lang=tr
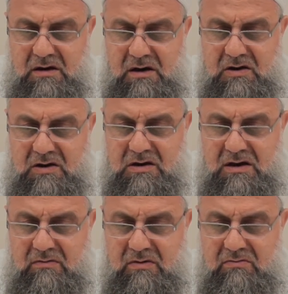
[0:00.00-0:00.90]
Ağaçın
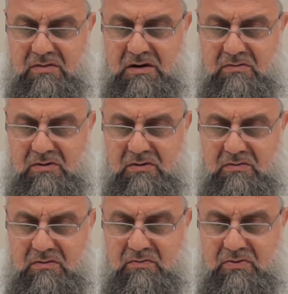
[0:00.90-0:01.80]
sahibi Mahmud,
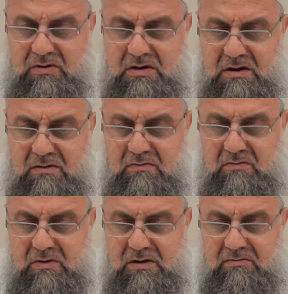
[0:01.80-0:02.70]
bu ise
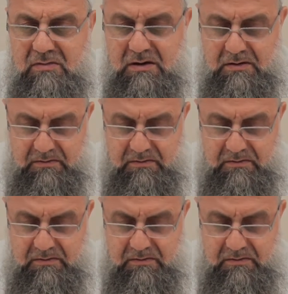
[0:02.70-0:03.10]
Muhammed.